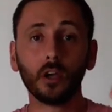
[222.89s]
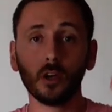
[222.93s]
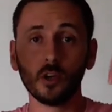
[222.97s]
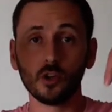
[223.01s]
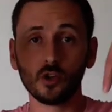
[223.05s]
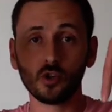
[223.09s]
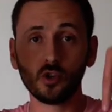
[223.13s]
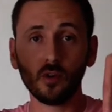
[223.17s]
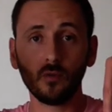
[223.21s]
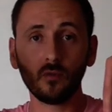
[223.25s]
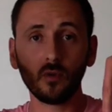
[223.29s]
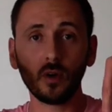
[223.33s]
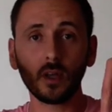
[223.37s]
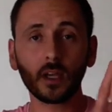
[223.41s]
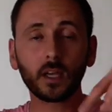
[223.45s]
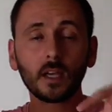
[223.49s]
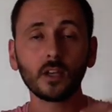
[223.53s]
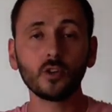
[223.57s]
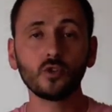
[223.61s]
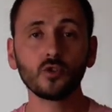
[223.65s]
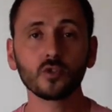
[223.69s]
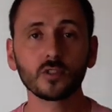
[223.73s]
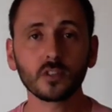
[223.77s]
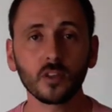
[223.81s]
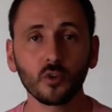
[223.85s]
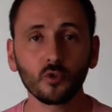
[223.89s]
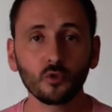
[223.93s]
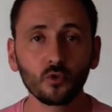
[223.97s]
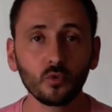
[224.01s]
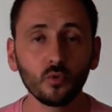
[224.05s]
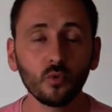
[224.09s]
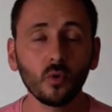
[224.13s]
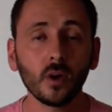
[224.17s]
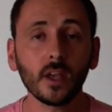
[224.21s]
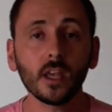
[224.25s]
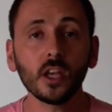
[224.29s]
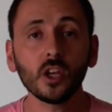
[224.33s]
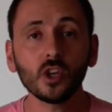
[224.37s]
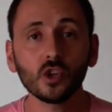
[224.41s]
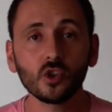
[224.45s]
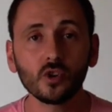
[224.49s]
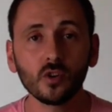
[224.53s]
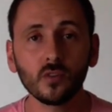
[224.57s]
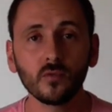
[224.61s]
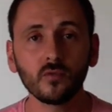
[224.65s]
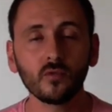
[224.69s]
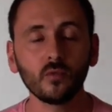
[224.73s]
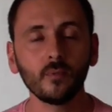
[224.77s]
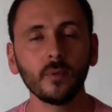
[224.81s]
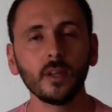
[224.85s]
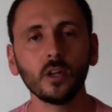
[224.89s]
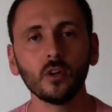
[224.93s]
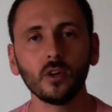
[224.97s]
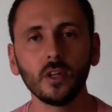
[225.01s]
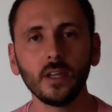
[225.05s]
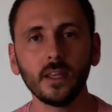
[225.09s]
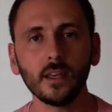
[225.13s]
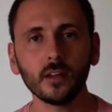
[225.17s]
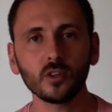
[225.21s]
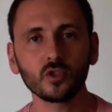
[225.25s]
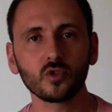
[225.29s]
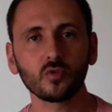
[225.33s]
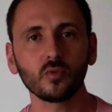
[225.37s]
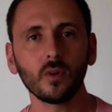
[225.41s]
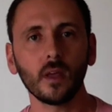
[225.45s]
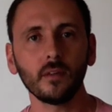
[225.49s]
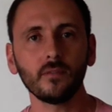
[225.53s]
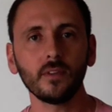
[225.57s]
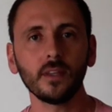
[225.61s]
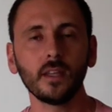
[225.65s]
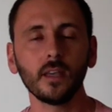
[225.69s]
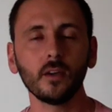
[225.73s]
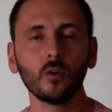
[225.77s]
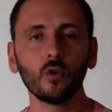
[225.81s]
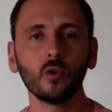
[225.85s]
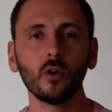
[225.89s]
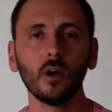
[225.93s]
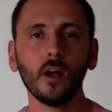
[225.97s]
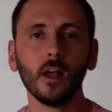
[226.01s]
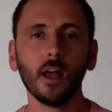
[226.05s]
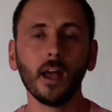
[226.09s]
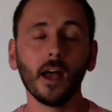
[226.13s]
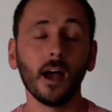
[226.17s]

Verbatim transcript: Je vous l'écris juste en dessous et je vous mets le lien sous la vidéo.